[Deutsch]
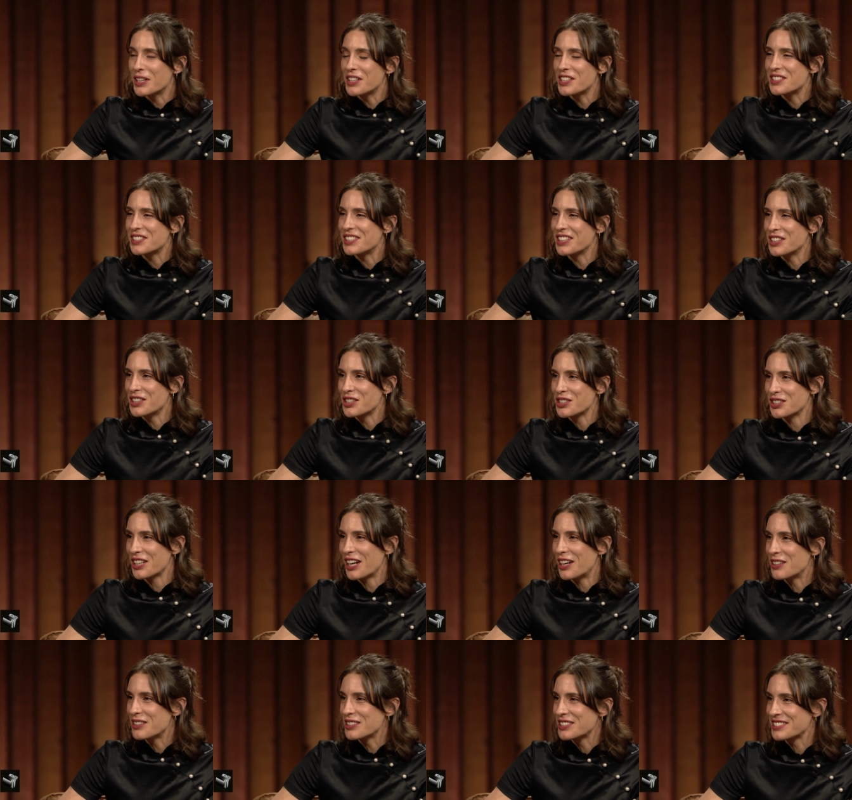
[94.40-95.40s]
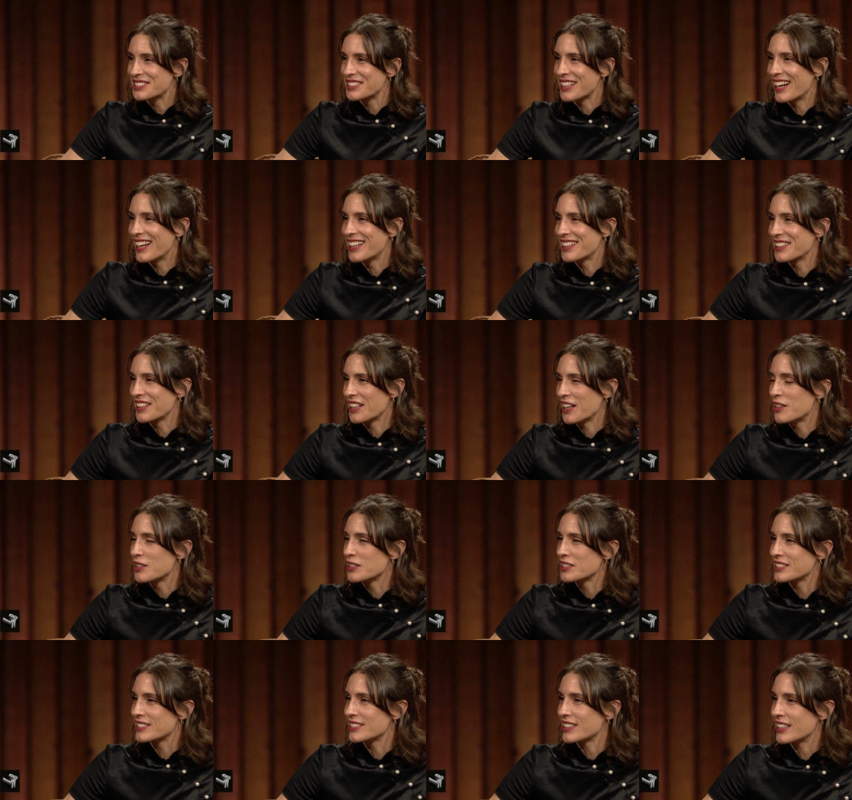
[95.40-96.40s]
medizinische Auszeiten
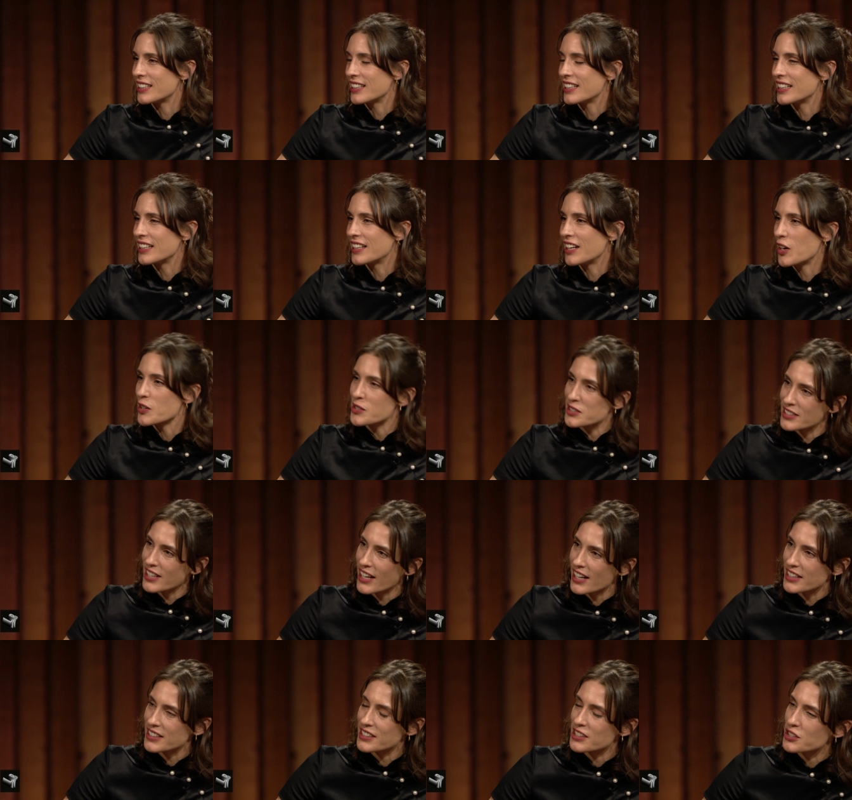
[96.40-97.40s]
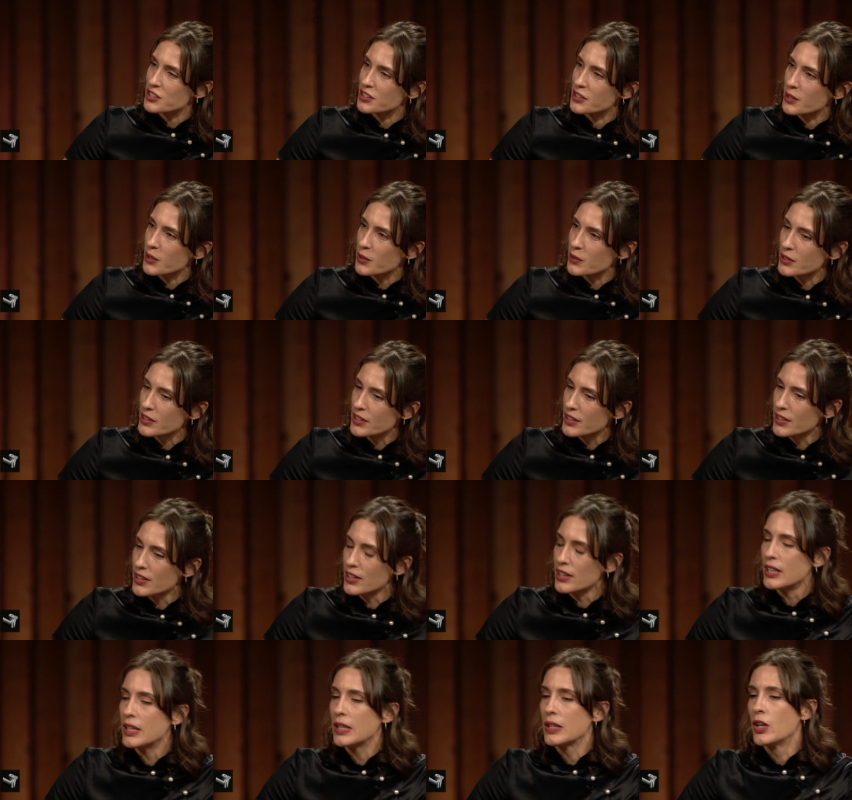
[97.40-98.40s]
aus, äh, aus taktischen Gründen
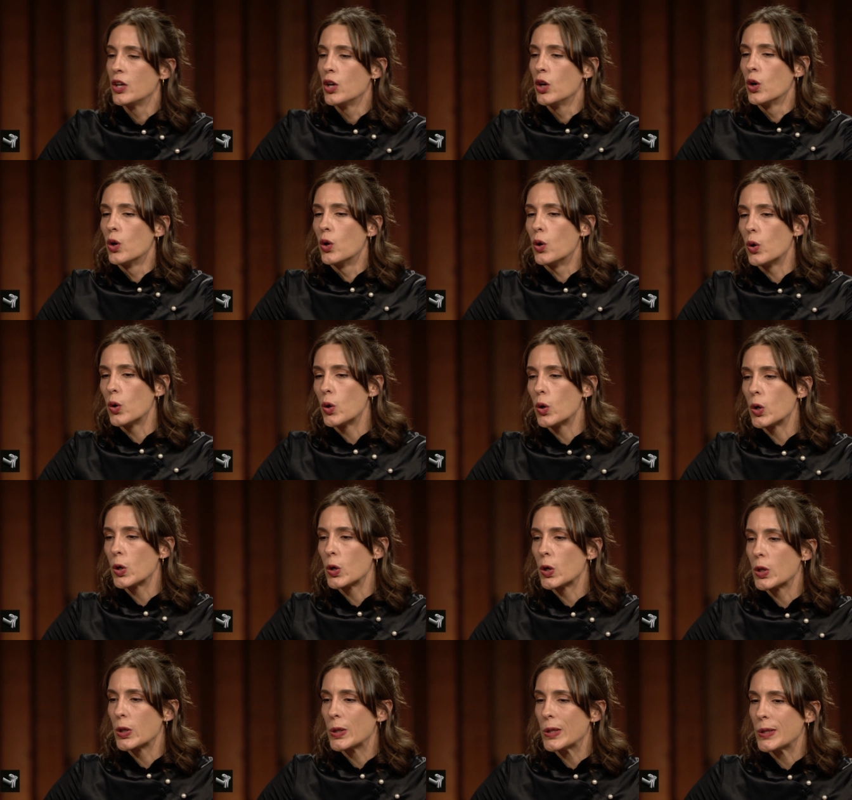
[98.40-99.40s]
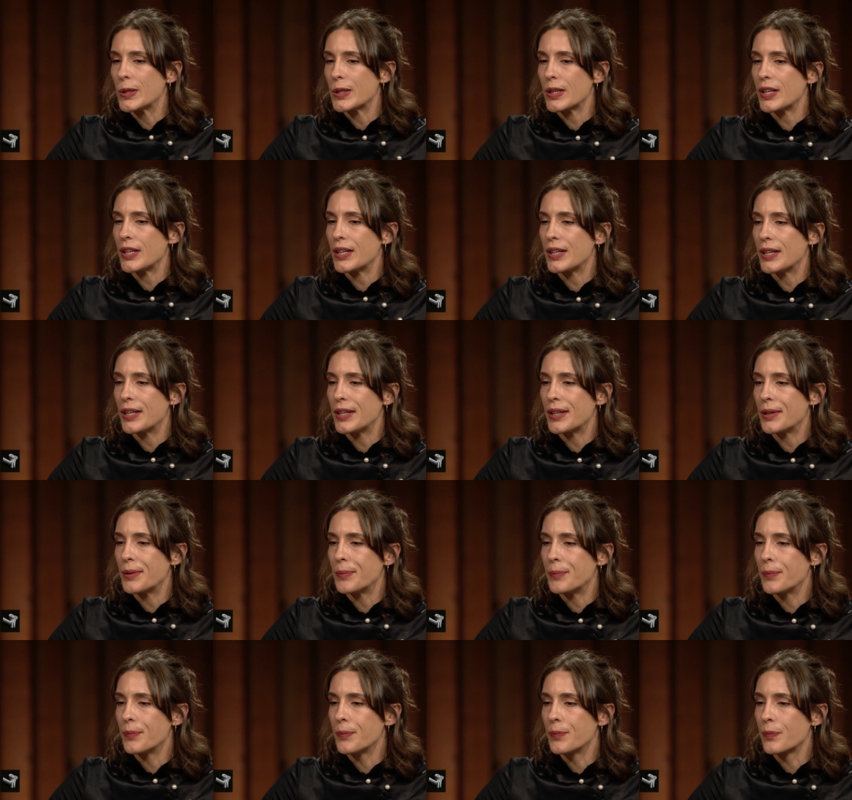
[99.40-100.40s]
mhm. und
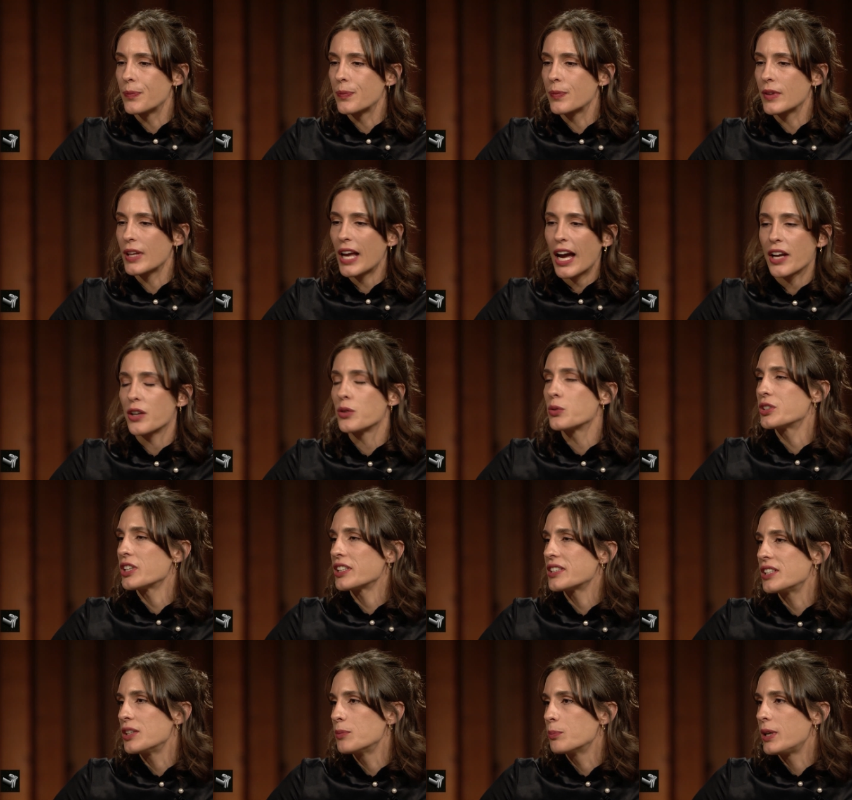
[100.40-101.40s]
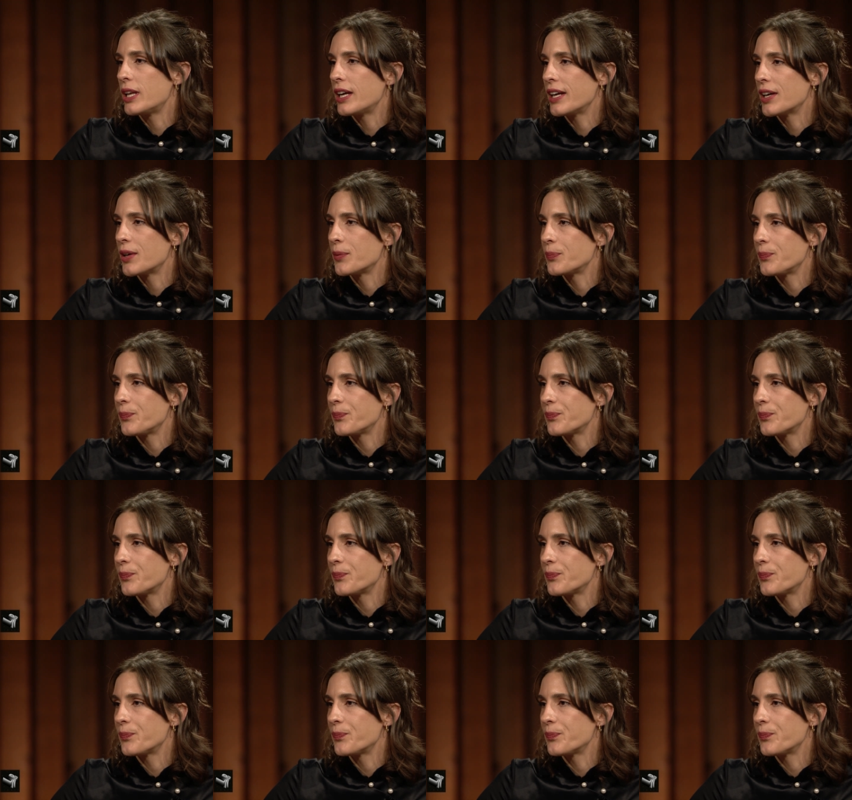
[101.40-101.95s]
ähm, kein guter Teamplayer.